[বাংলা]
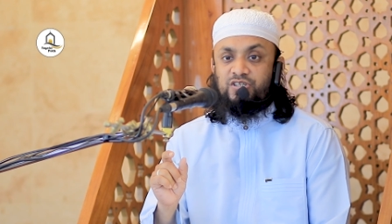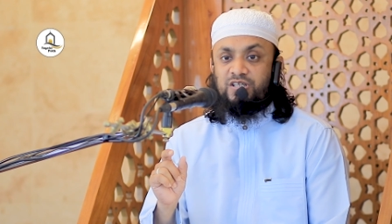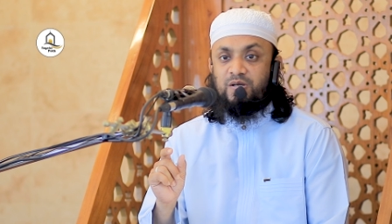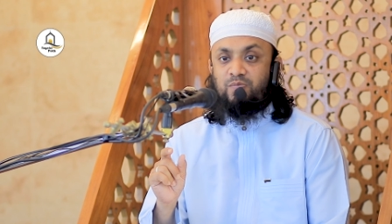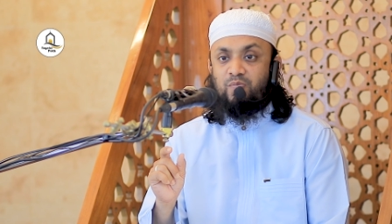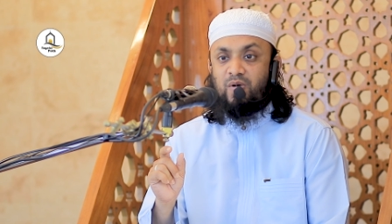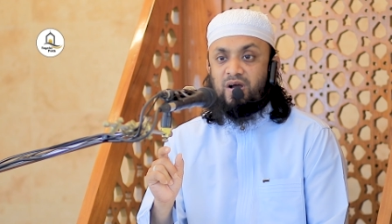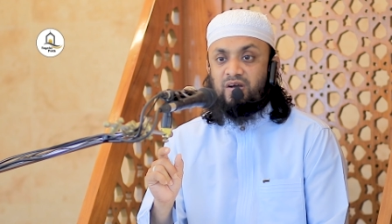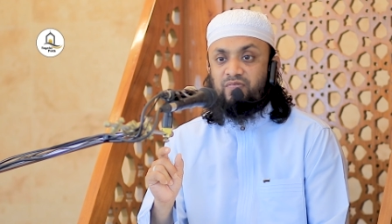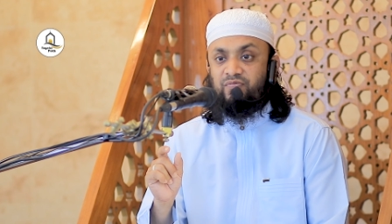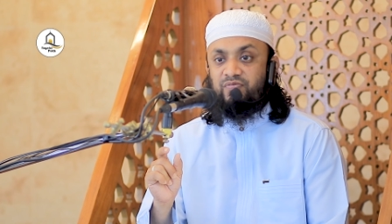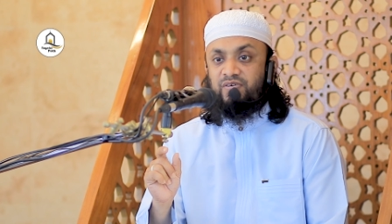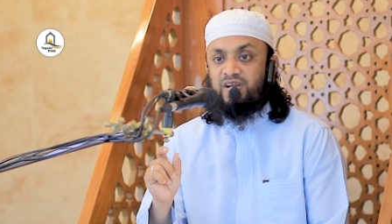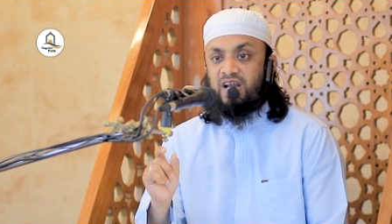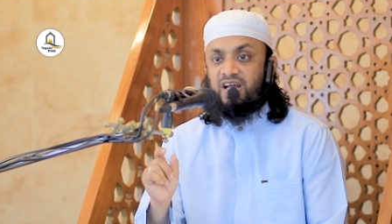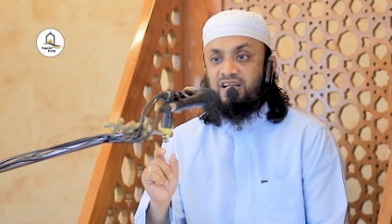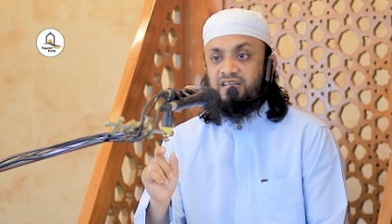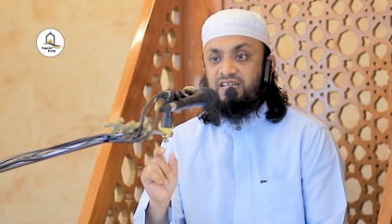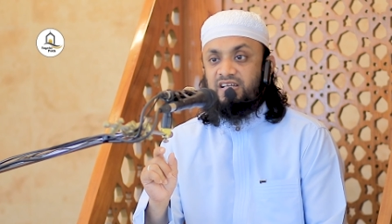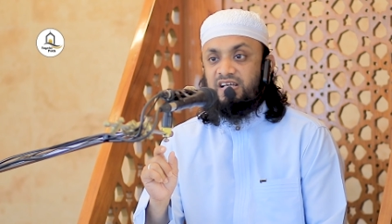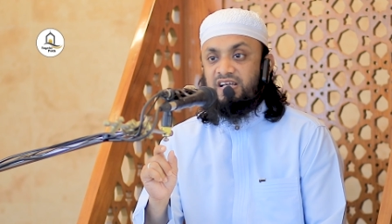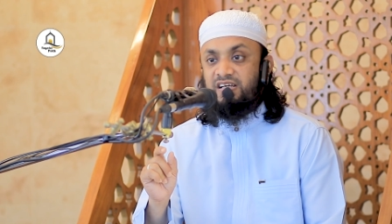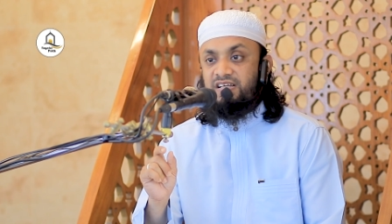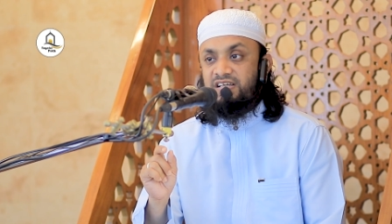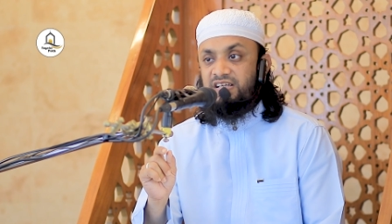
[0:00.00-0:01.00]
যে
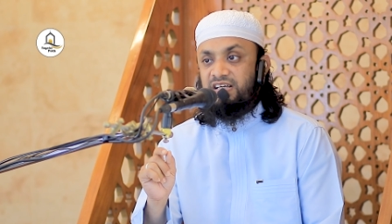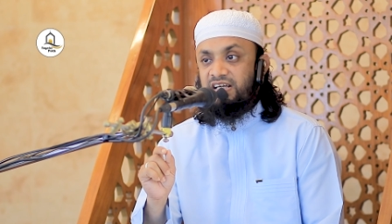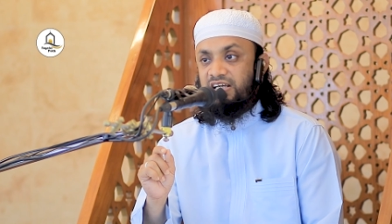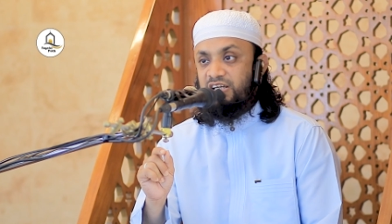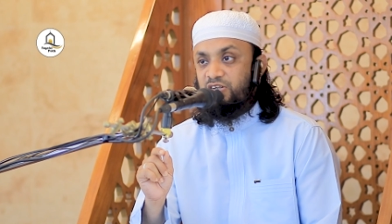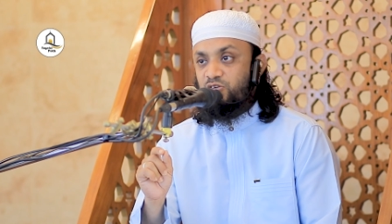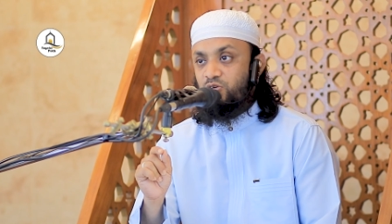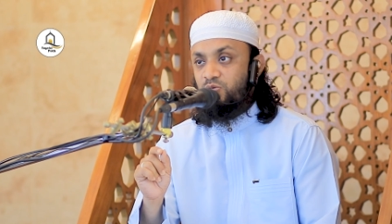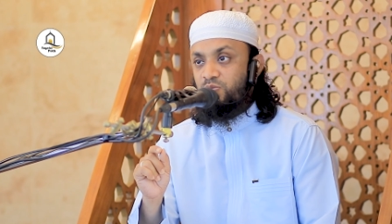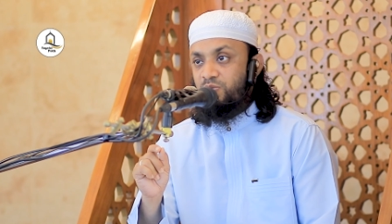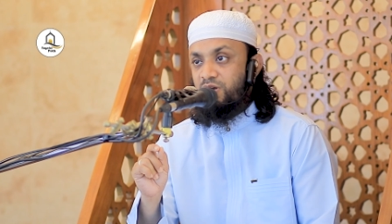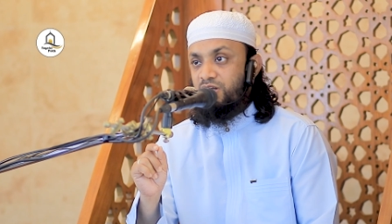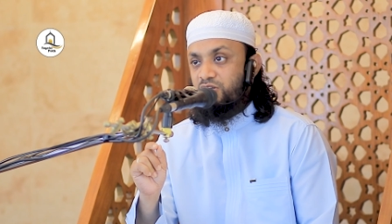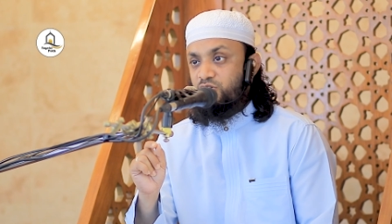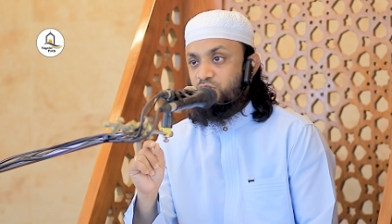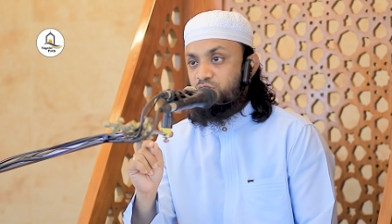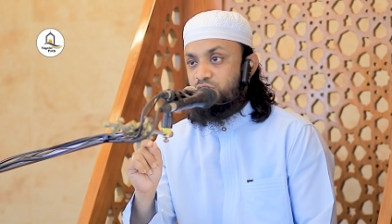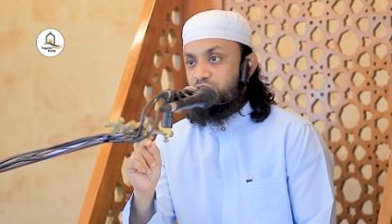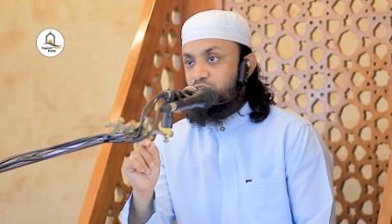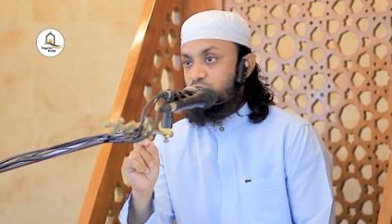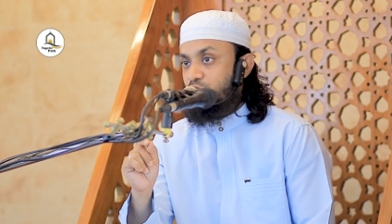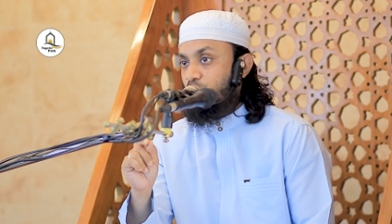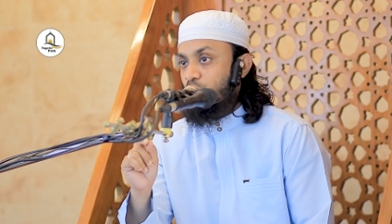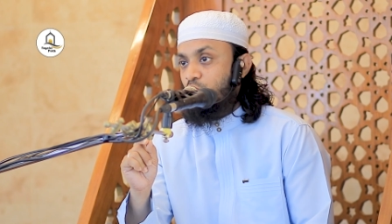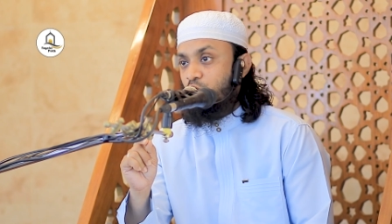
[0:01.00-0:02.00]
মাগফিরাতের দিকে তোমরা
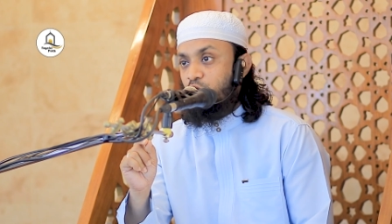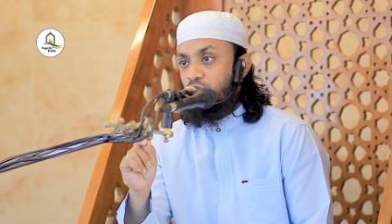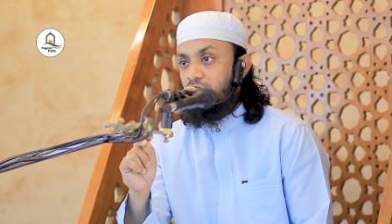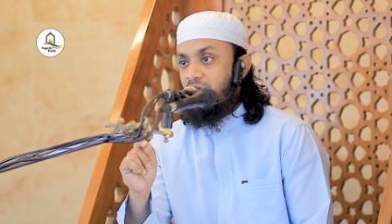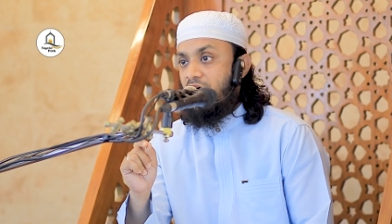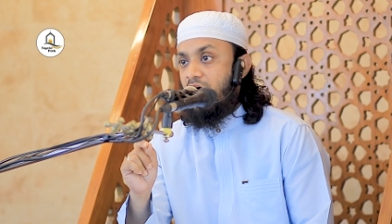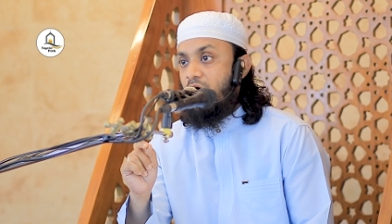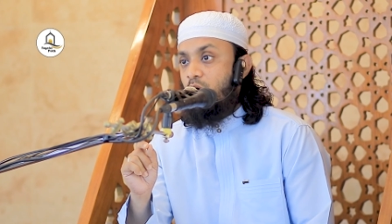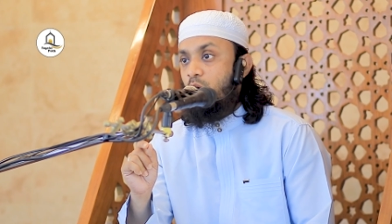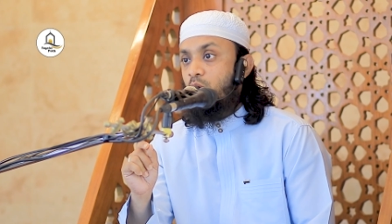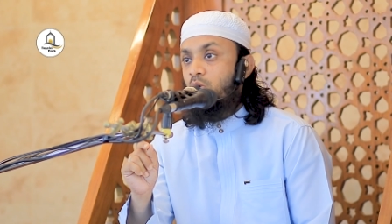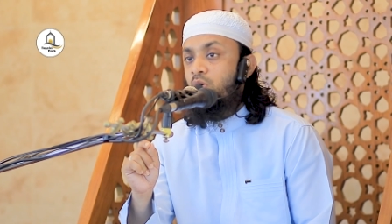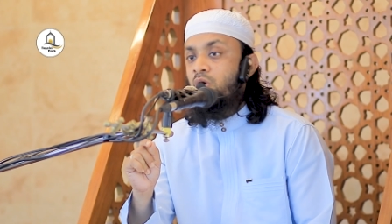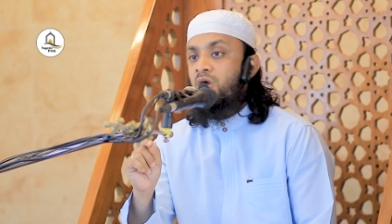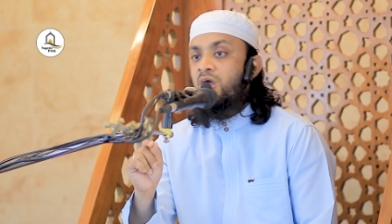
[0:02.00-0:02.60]
যদি দৌড় দাও